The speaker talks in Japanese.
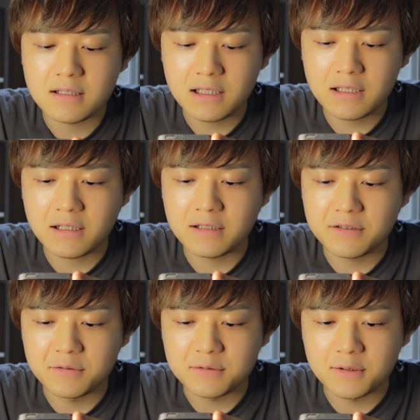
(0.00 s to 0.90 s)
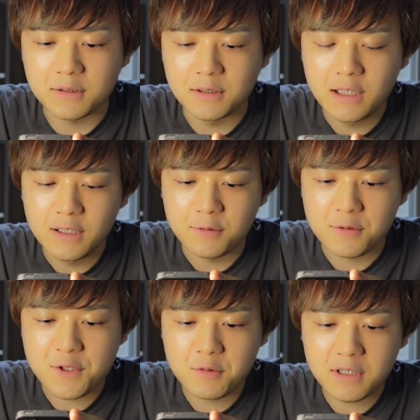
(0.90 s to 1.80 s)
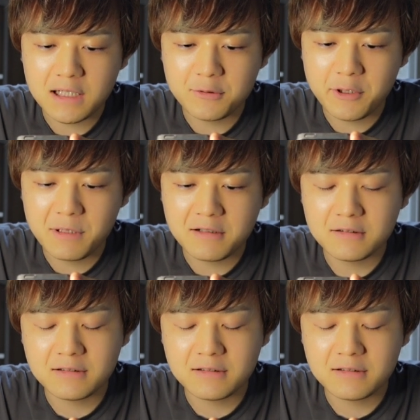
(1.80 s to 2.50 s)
なんでかっていうと、落ちコンが乗りまくっ